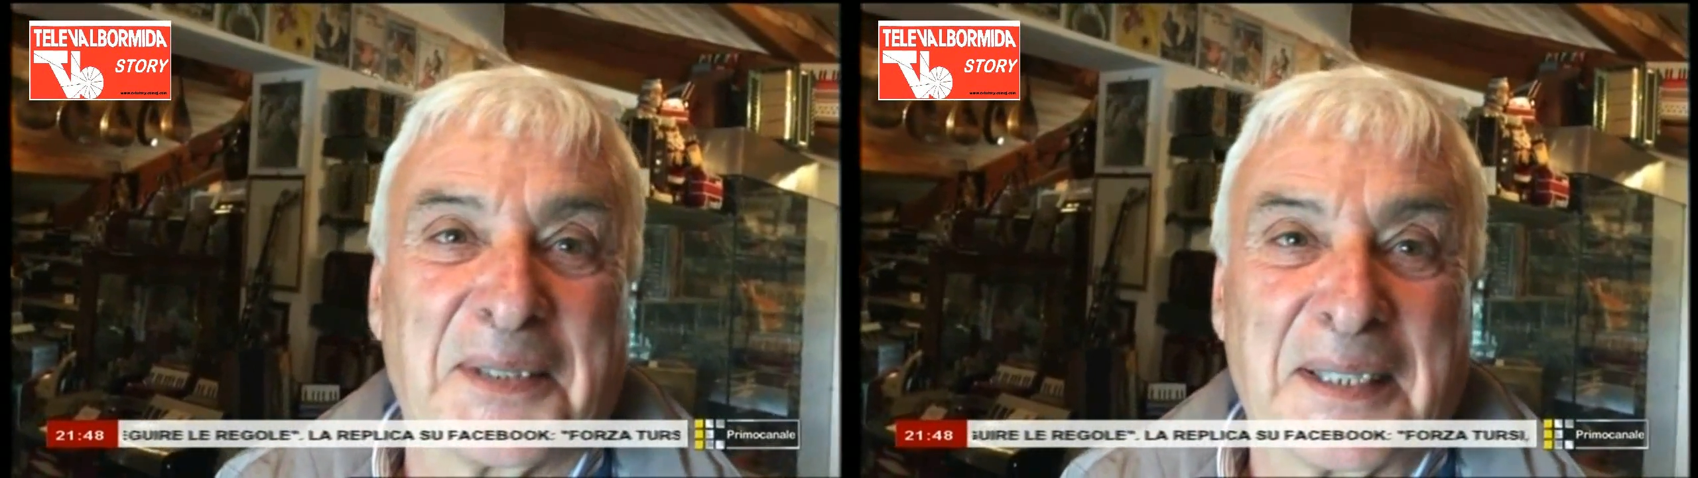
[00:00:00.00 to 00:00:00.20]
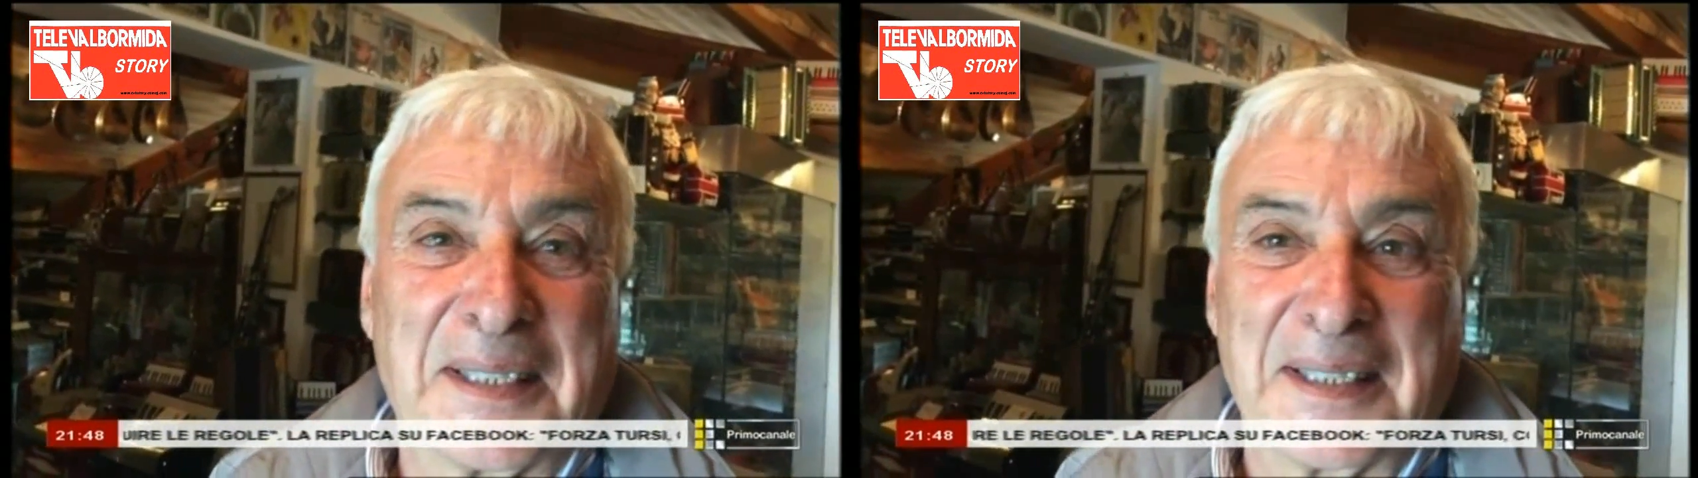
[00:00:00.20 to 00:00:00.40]

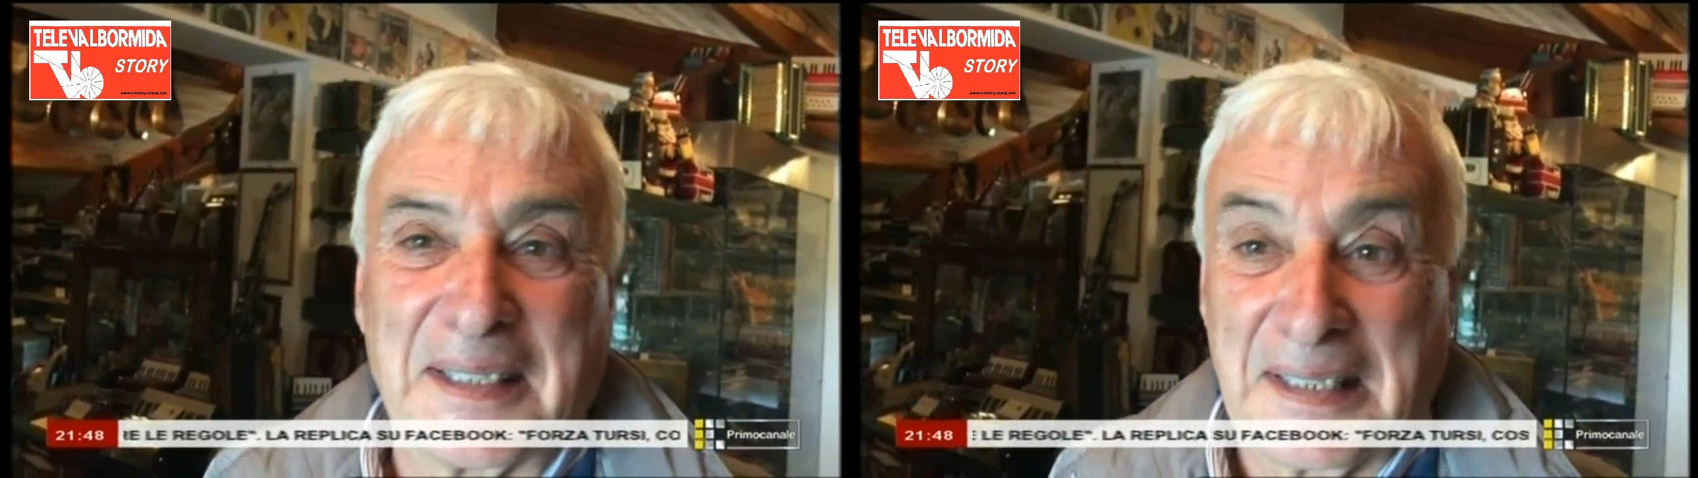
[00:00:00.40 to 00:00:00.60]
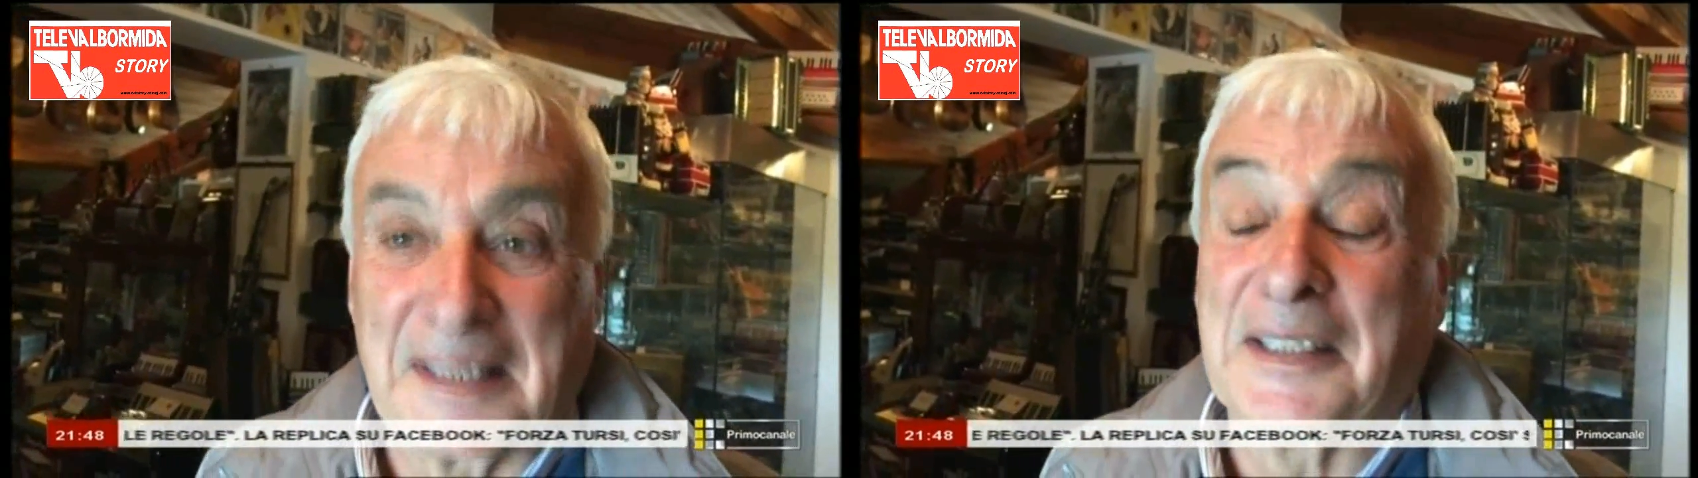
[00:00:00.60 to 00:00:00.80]

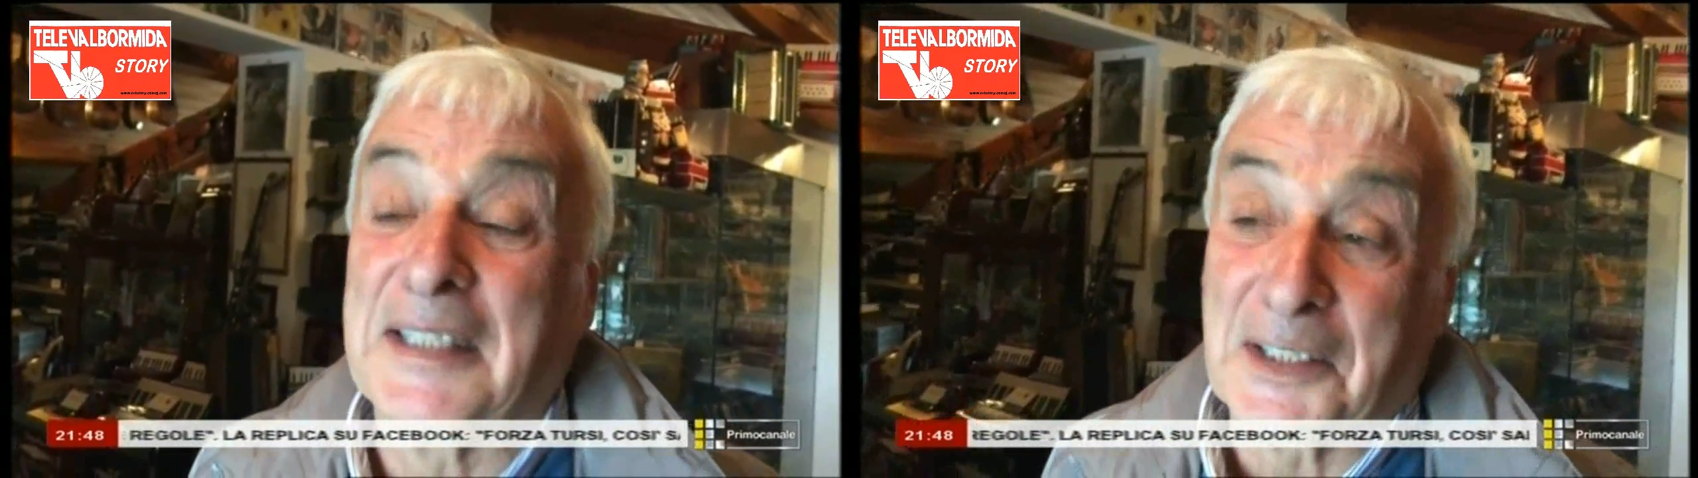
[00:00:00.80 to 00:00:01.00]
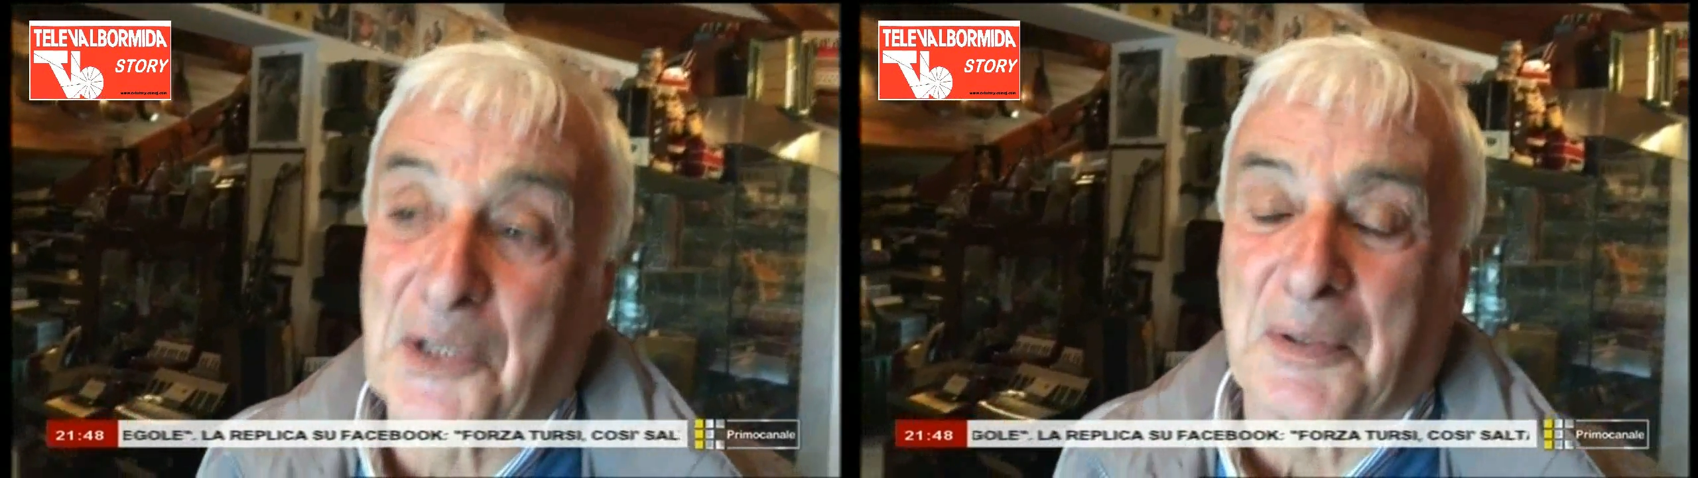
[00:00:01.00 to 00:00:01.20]
e
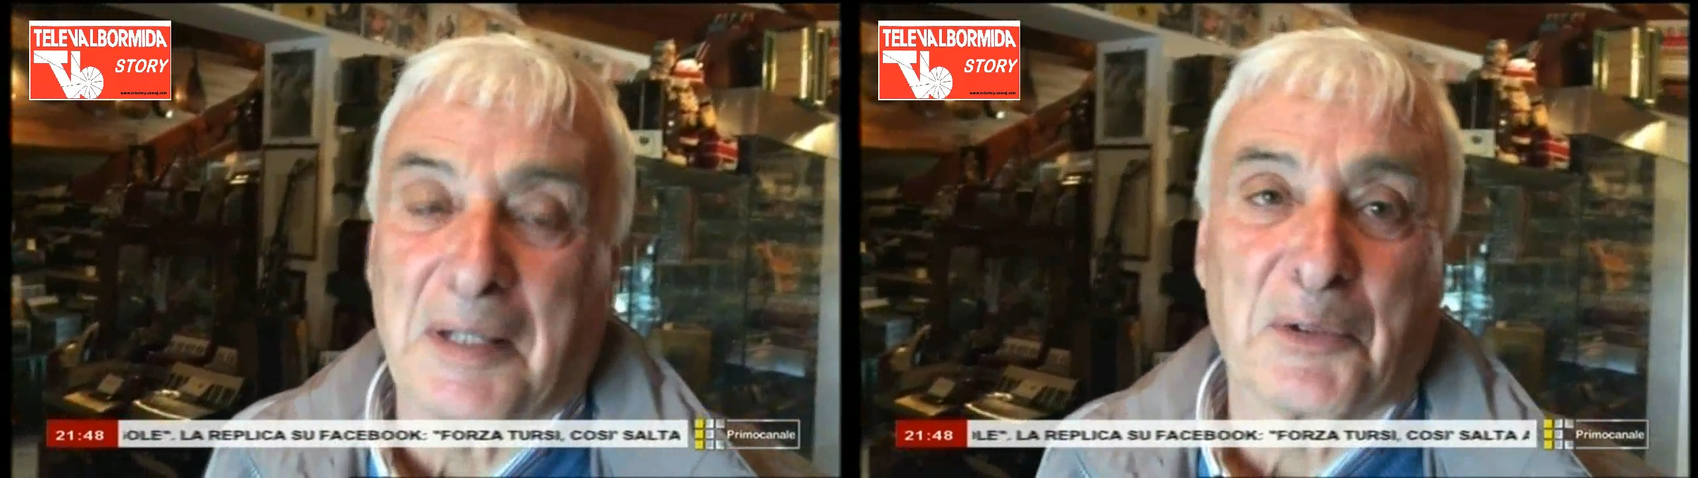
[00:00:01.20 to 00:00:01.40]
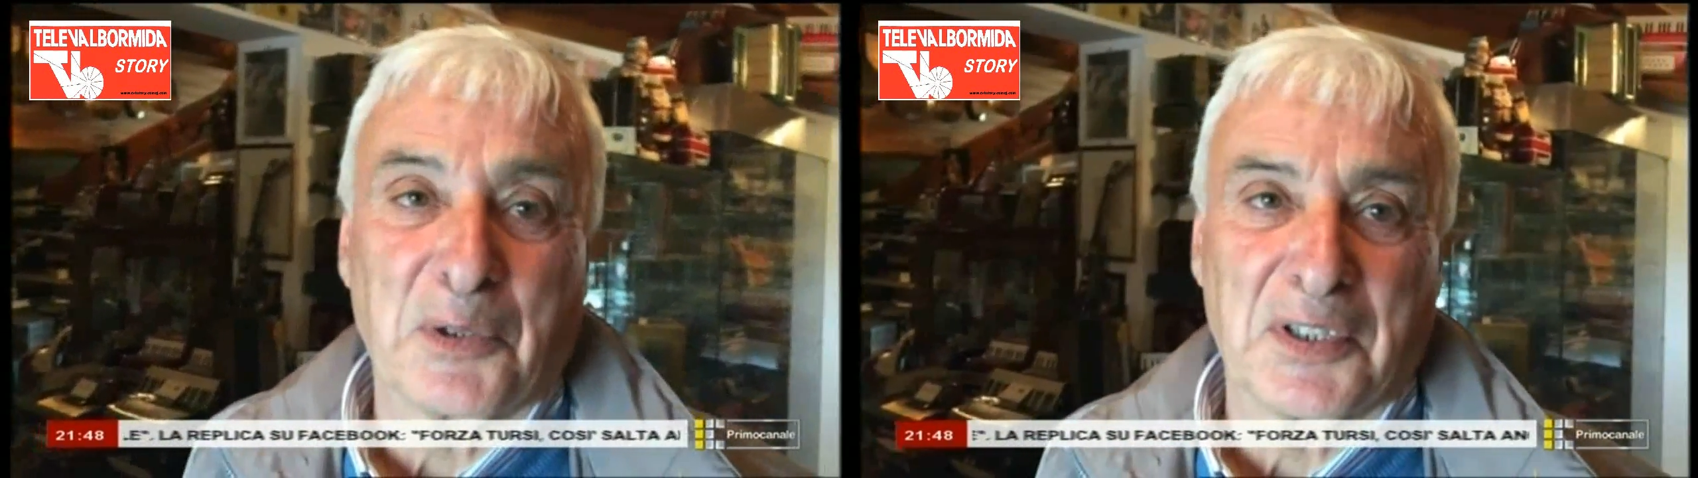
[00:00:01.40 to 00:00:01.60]
ne
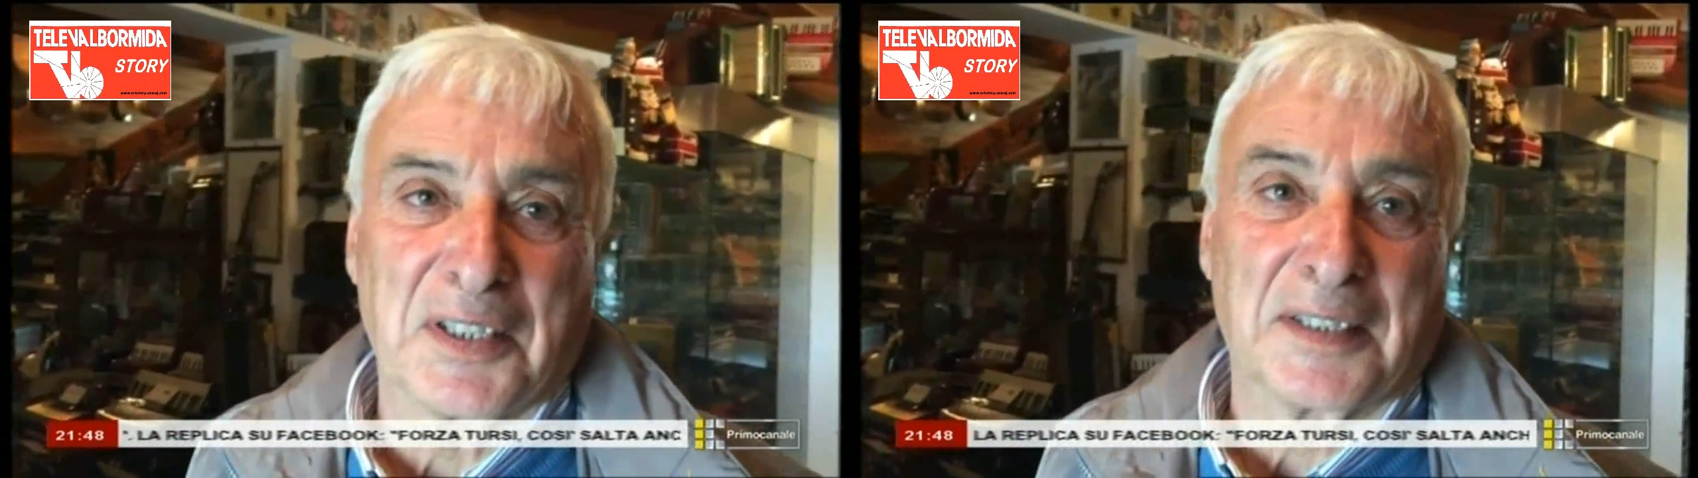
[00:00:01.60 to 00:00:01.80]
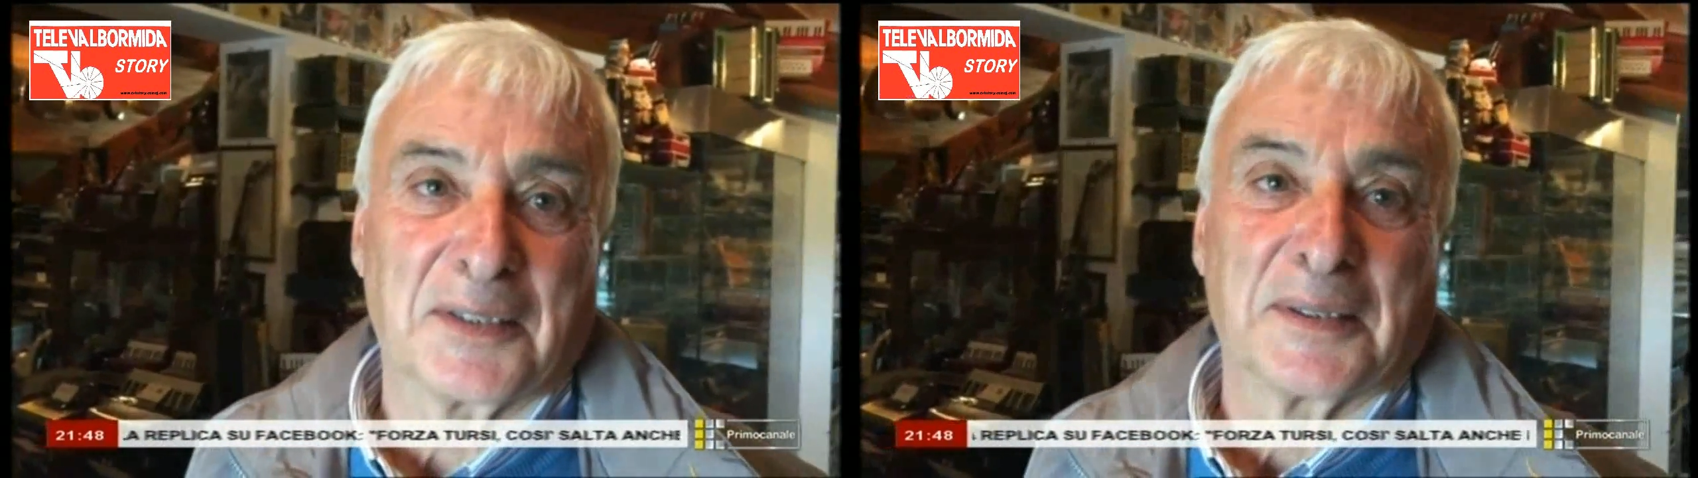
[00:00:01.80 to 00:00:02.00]
trovavo in
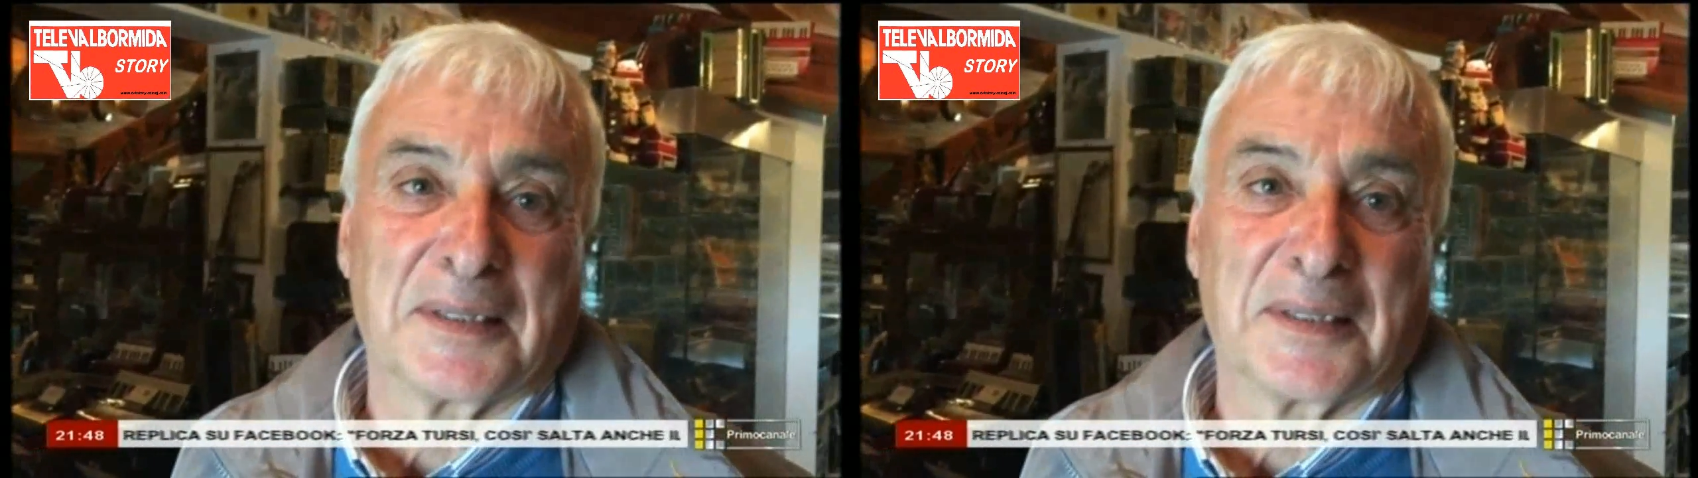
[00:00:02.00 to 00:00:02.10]
giro,